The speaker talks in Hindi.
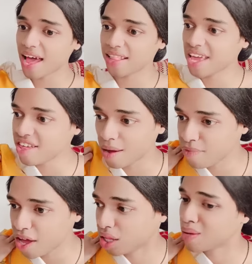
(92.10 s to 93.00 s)
आ
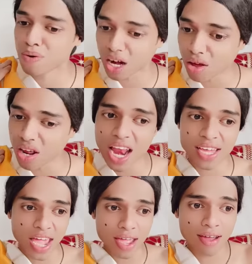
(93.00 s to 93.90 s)
जाती है जब देखो तो
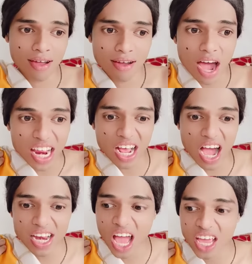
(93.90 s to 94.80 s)
कटोरी लेके
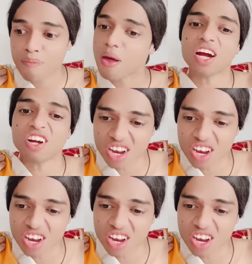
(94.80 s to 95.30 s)
अरे घर है ये